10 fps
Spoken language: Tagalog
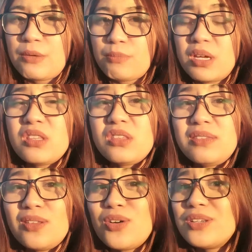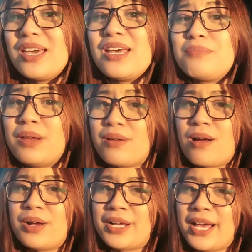But don't get me
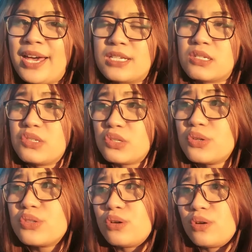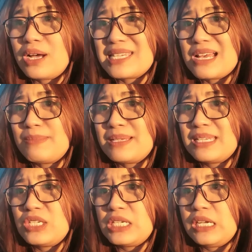wrong guys, gustong gusto kong kasama
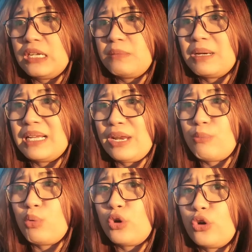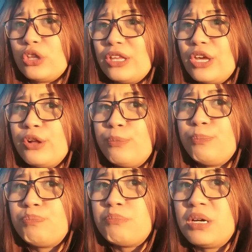si Jinin maglibot.
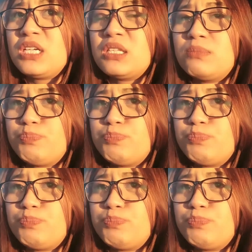But